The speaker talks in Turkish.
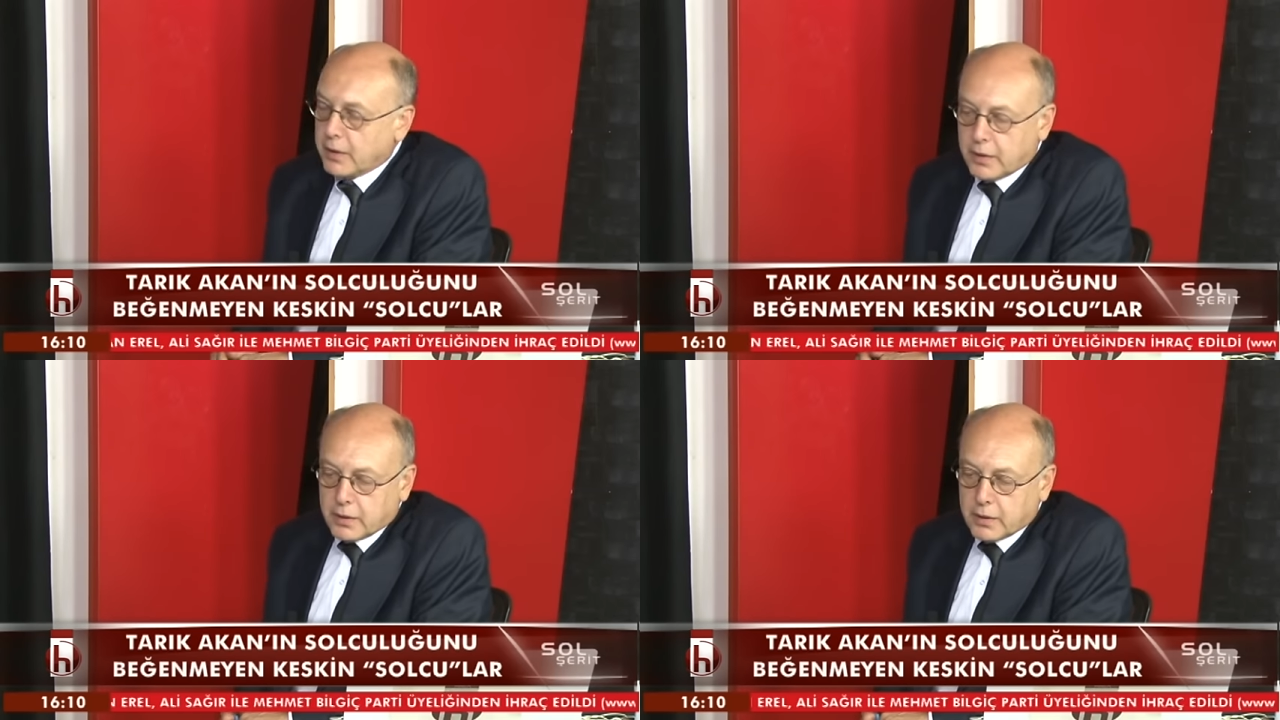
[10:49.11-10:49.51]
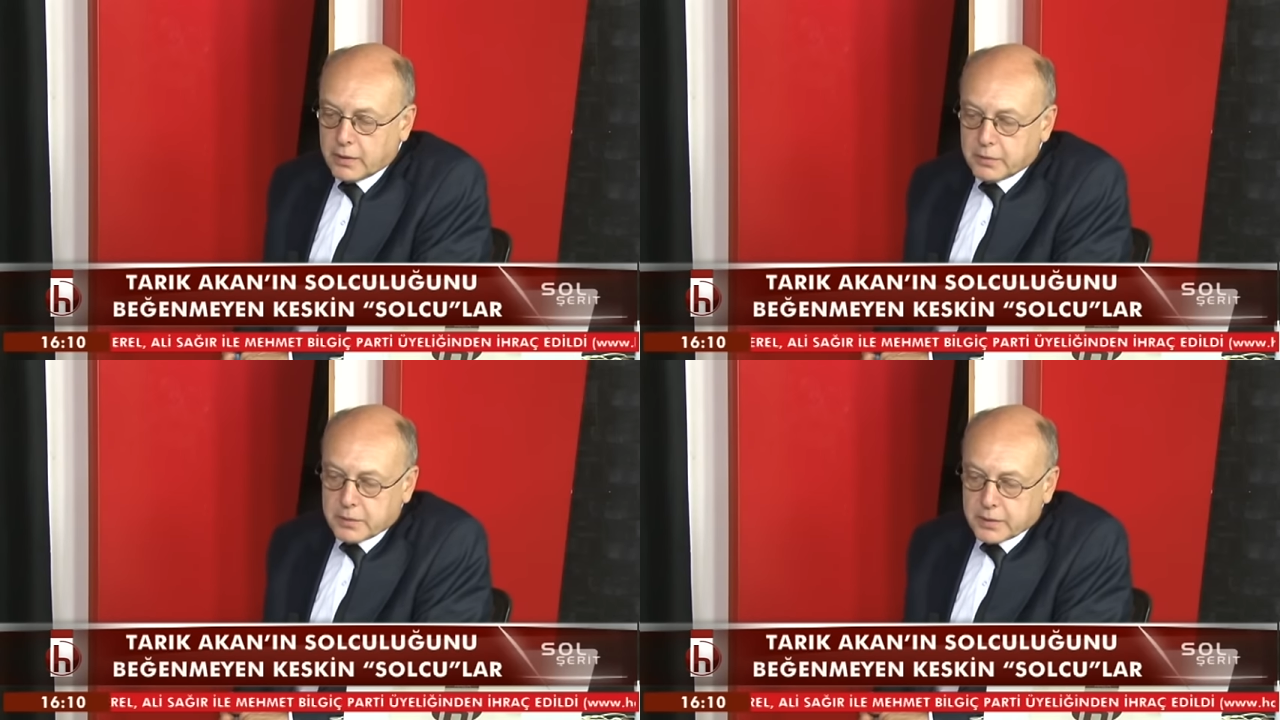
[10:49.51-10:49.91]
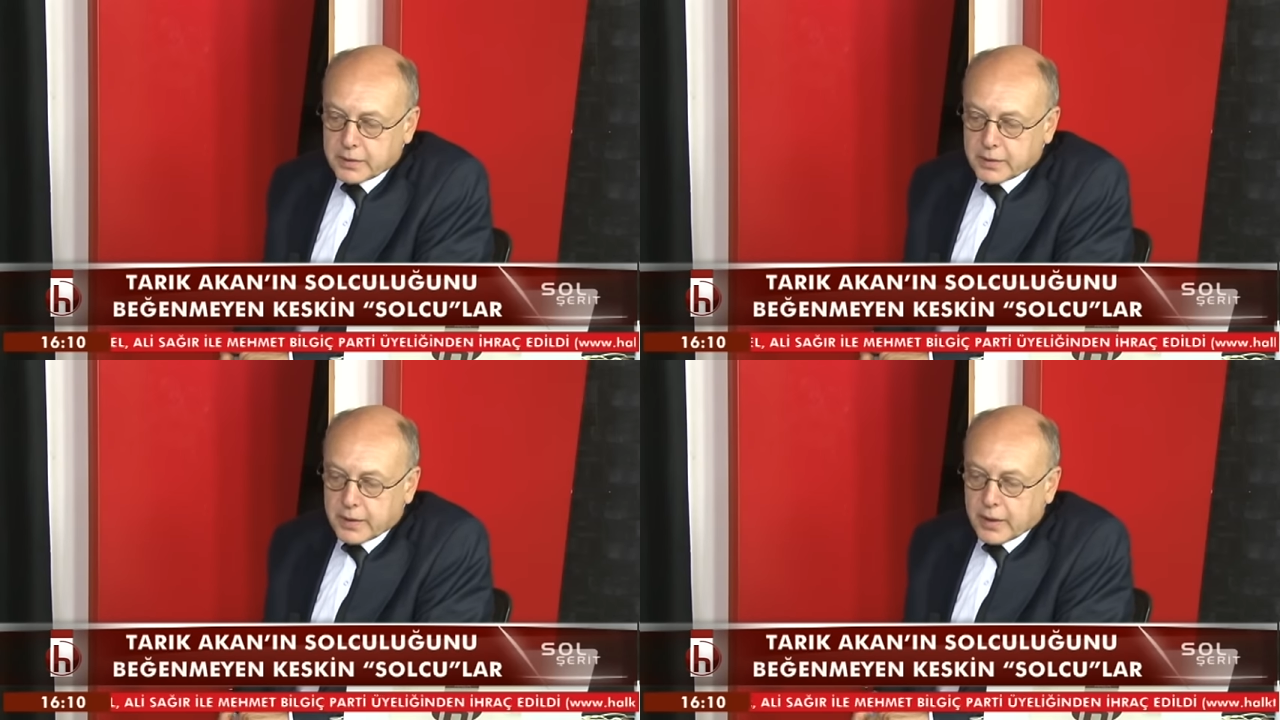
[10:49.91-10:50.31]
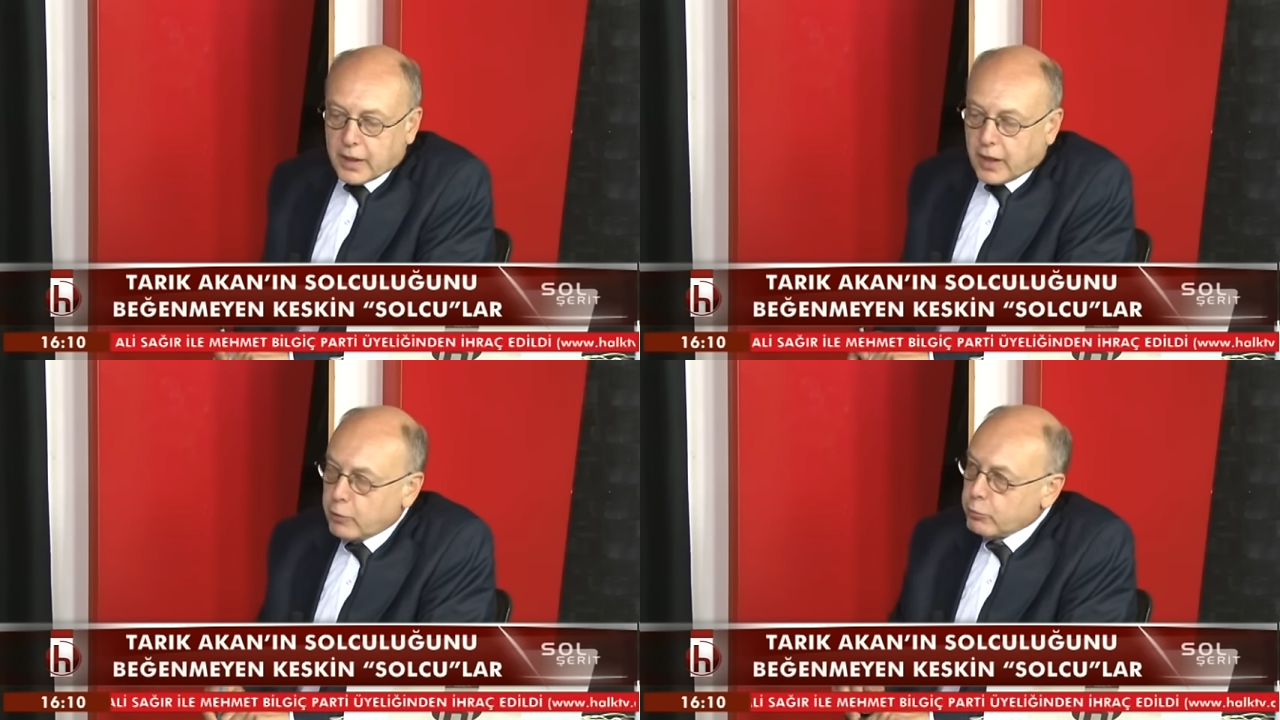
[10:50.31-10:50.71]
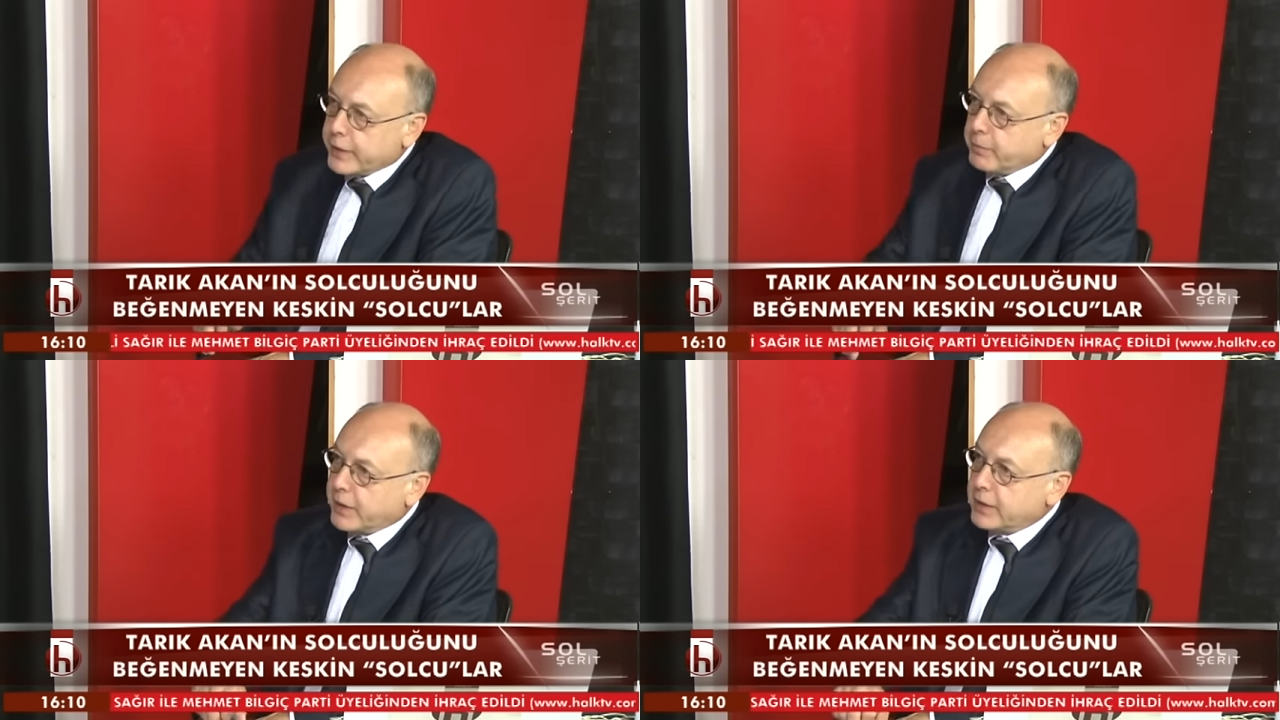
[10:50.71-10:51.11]
Evet. E,
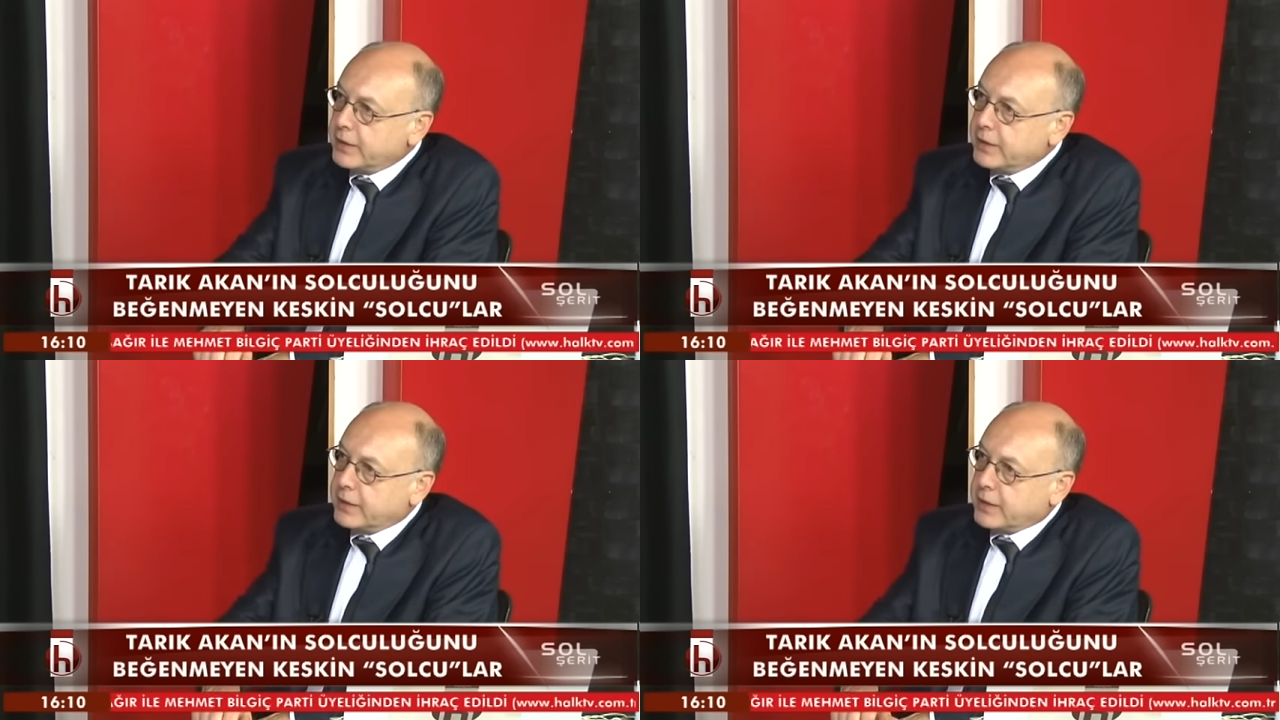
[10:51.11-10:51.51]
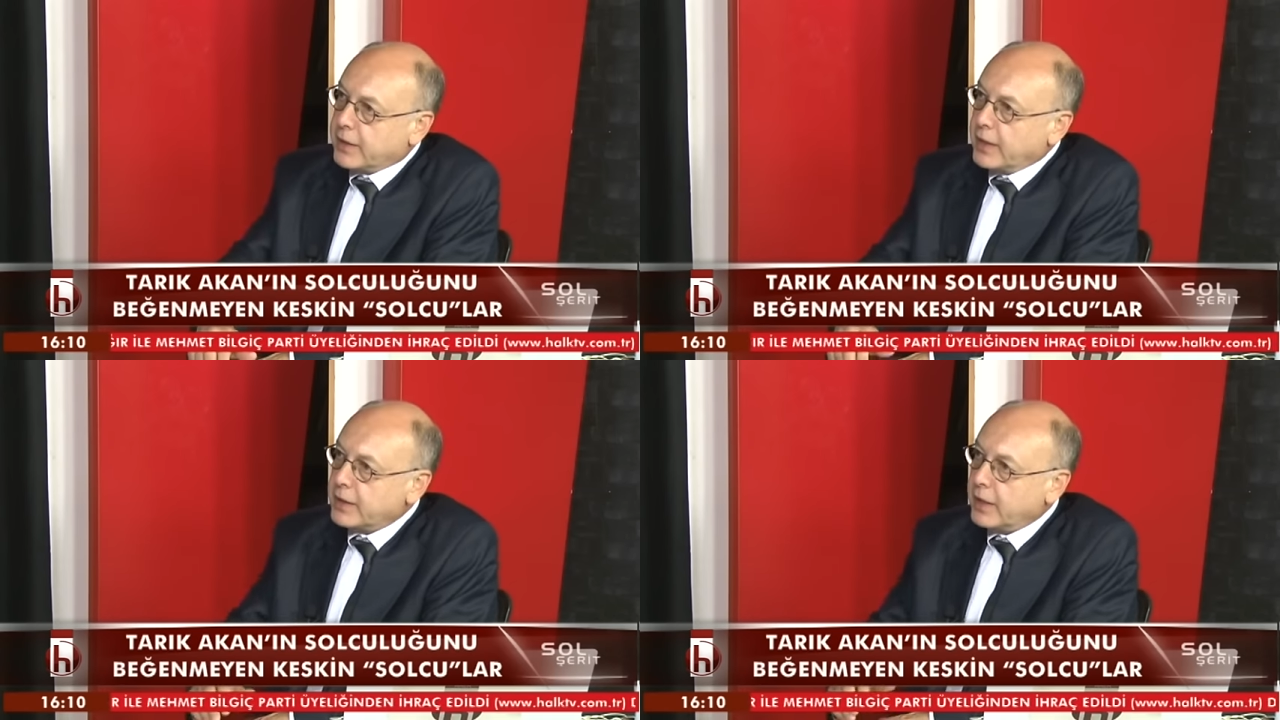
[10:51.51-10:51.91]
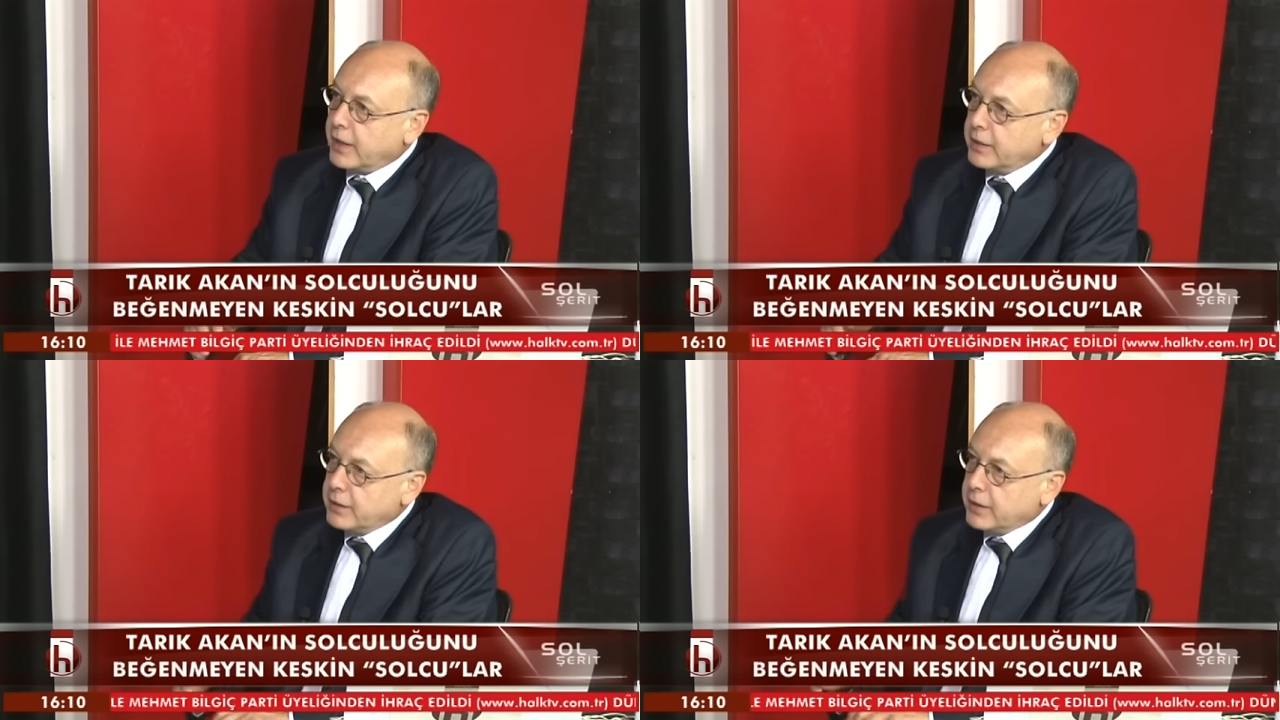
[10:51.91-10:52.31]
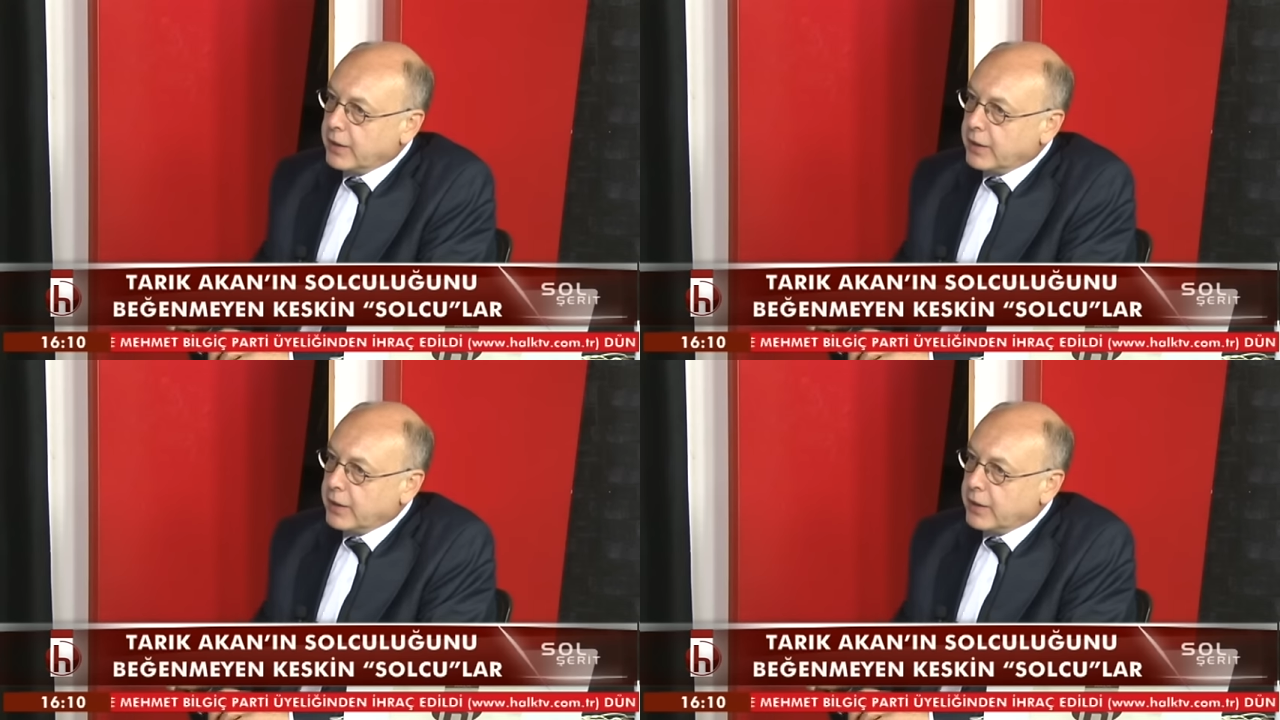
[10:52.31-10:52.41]
halbuki bakıldığında Tarık Akan